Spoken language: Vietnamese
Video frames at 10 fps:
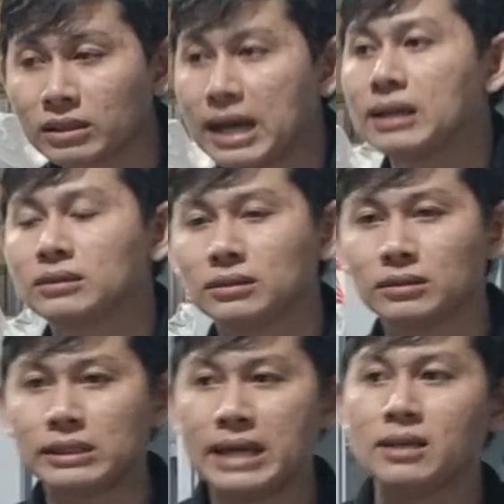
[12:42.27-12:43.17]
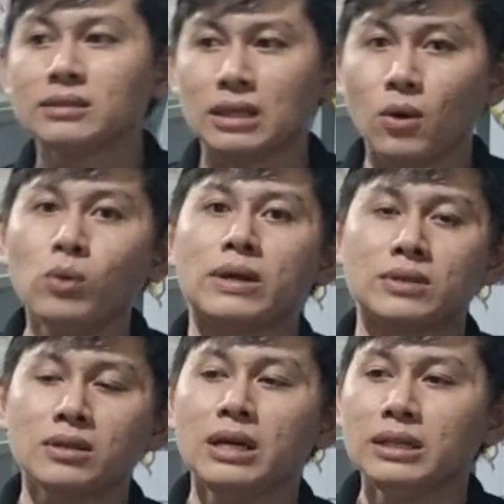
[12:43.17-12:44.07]
và những tình huống nào
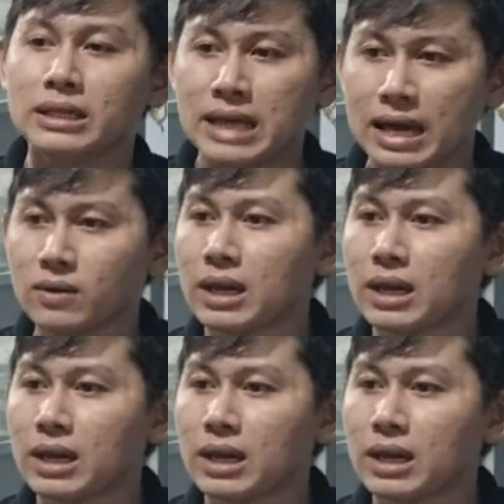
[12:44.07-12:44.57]
xử lý thì Thái